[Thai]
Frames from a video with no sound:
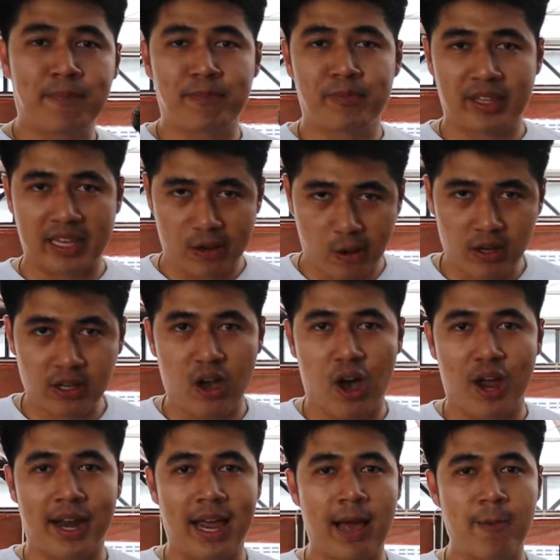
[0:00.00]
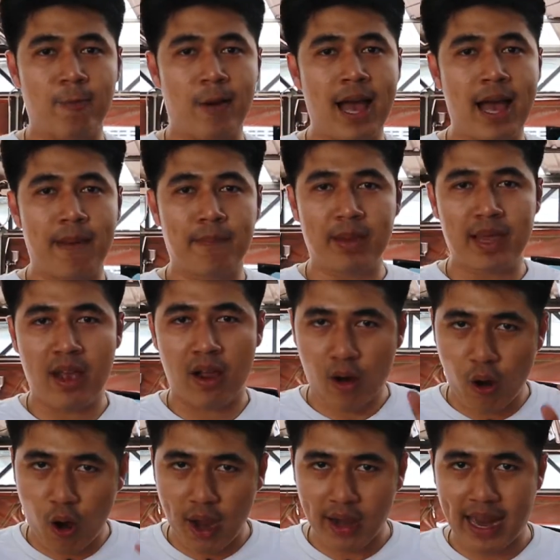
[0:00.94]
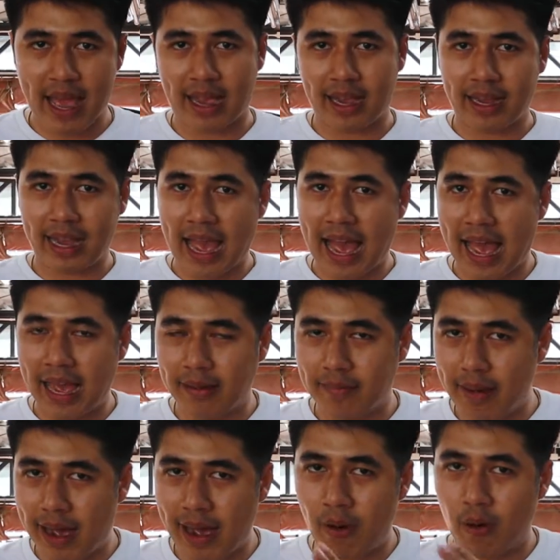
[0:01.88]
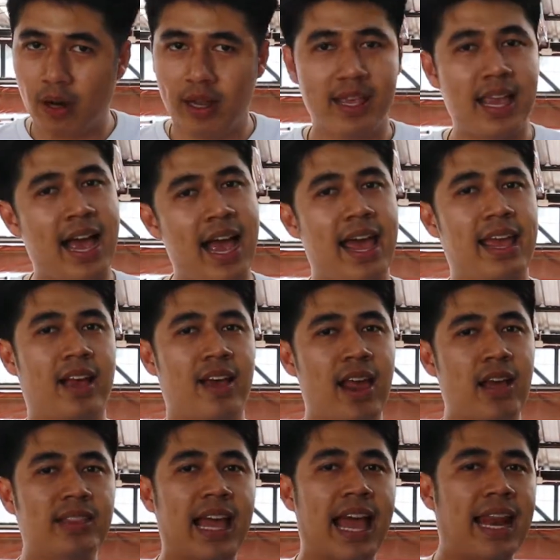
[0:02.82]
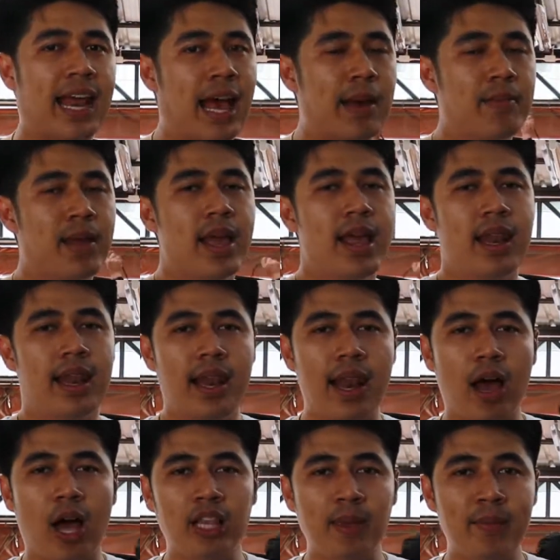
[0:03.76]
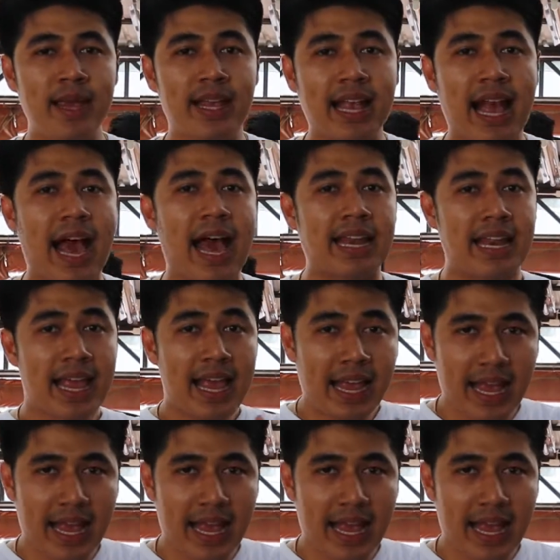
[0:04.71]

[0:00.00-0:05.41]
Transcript: พสีรถก่อนนะครับว่ามีรอยหนักกลางเบาหรือยังไงก็แล้วแต่นะครับแล้วเราก็จะมีการ